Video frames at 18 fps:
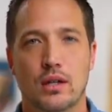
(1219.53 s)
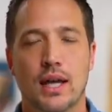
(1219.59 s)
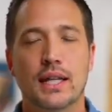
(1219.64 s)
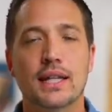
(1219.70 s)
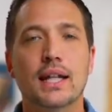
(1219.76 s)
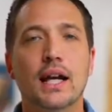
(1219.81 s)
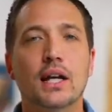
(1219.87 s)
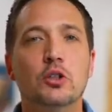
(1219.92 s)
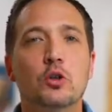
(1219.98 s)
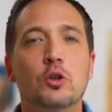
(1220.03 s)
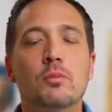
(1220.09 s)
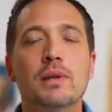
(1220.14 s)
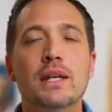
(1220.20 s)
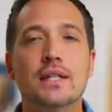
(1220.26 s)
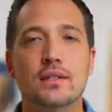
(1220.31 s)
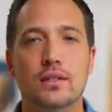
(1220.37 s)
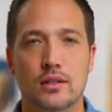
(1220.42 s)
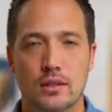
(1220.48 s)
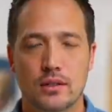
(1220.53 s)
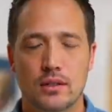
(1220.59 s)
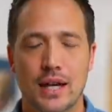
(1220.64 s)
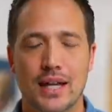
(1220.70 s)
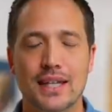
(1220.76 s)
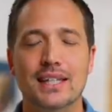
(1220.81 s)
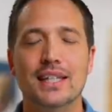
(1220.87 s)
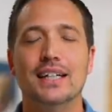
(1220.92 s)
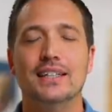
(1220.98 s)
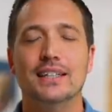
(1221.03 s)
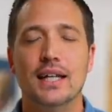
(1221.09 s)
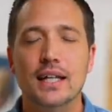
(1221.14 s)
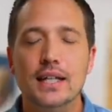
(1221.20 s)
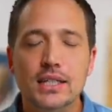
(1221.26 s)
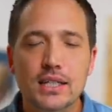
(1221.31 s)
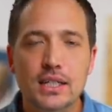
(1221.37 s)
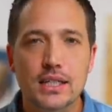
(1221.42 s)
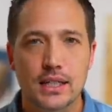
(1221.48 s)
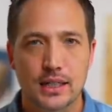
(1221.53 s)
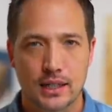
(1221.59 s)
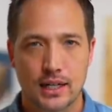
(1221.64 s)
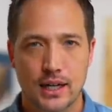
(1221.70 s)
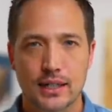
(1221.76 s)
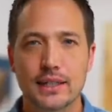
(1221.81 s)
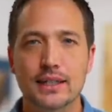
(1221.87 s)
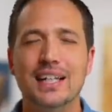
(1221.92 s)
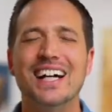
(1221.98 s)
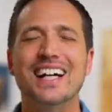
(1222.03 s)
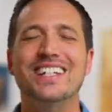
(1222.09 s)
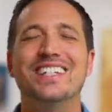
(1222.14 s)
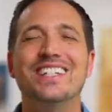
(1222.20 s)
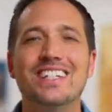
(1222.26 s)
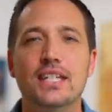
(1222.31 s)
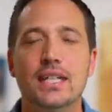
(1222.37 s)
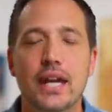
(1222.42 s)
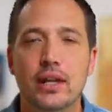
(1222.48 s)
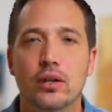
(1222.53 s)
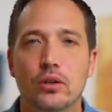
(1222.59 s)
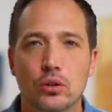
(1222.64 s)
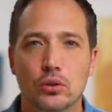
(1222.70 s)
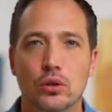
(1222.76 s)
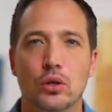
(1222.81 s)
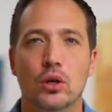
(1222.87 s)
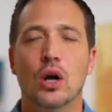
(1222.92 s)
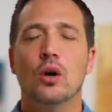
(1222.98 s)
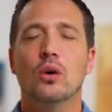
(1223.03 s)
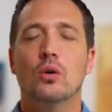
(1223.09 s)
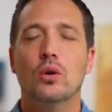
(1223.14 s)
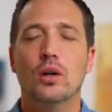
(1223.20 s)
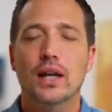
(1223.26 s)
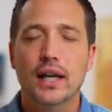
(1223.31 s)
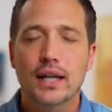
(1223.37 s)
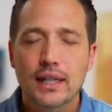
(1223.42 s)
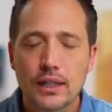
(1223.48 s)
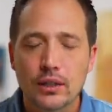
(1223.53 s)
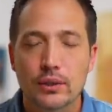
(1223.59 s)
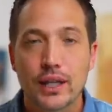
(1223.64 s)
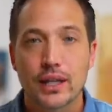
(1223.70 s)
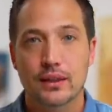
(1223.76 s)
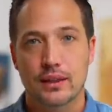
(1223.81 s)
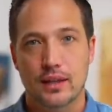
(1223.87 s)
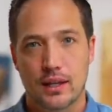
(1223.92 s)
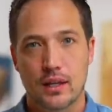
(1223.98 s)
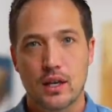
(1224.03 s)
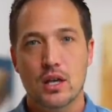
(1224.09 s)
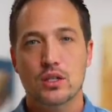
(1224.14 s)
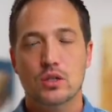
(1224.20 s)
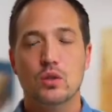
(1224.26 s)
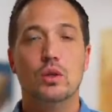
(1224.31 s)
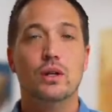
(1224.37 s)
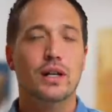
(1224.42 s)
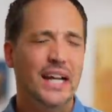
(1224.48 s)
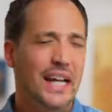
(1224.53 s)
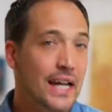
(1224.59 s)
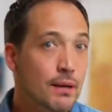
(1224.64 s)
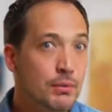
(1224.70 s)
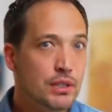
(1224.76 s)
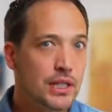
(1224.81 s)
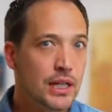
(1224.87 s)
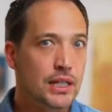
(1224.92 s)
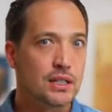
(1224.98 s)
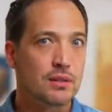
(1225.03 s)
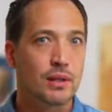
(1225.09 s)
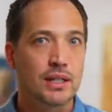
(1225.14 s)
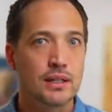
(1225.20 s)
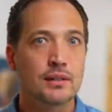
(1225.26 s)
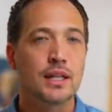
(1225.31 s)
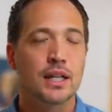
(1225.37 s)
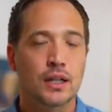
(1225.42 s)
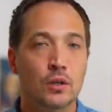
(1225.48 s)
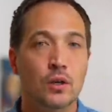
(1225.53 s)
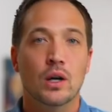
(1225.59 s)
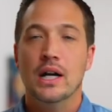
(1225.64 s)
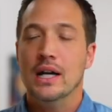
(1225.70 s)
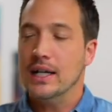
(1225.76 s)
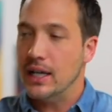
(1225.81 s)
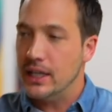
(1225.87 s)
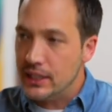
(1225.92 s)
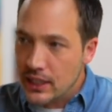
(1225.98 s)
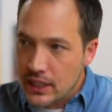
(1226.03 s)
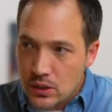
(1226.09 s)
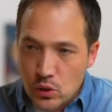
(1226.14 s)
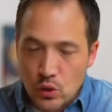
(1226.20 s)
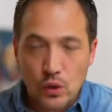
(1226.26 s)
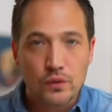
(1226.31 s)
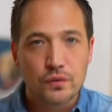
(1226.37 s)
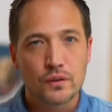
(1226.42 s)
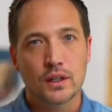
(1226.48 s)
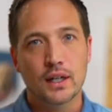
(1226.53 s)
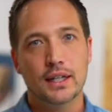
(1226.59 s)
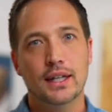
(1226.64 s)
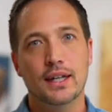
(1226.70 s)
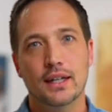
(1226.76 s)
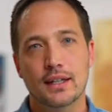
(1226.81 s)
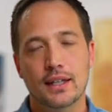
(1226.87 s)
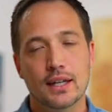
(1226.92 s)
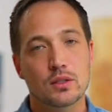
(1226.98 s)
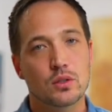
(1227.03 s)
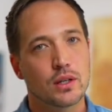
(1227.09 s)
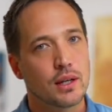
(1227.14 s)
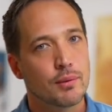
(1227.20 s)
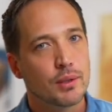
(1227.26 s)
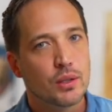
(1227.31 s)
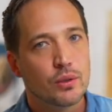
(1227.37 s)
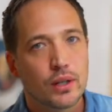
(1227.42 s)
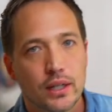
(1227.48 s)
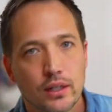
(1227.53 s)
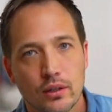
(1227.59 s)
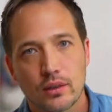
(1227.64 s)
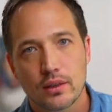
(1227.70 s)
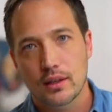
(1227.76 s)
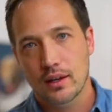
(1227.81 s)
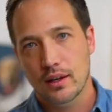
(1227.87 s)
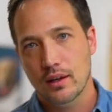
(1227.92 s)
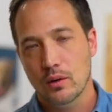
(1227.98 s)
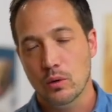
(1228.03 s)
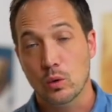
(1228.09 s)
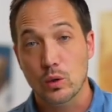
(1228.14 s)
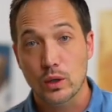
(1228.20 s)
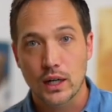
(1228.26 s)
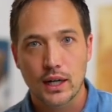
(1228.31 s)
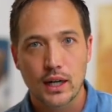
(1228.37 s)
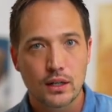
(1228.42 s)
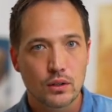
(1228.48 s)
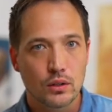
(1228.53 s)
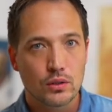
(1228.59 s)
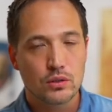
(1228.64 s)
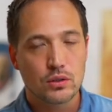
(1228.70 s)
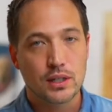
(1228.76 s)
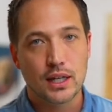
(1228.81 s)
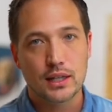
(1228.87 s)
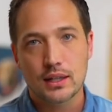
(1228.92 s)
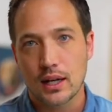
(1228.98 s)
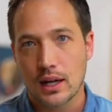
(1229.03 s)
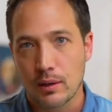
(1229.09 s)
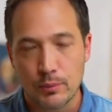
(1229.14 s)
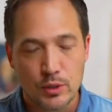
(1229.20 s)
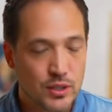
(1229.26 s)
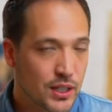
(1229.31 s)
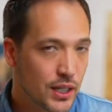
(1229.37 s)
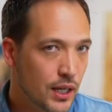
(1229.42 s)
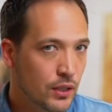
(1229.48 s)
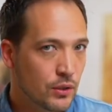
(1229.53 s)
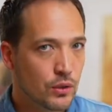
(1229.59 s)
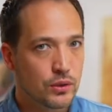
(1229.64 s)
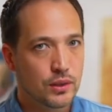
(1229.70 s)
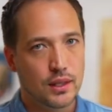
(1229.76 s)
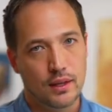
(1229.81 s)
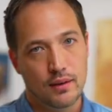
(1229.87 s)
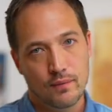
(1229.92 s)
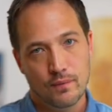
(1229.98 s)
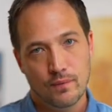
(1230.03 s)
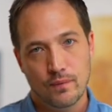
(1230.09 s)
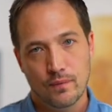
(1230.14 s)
あなたが共鳴する、あなたが正しい、あなたが知っていること、これがいいよねって。それを選ぶチャンスはいるんだけど、必ず恐怖感が出てきて、それやめた方がいいよって。怒られるよ、それやったら破門されるよって。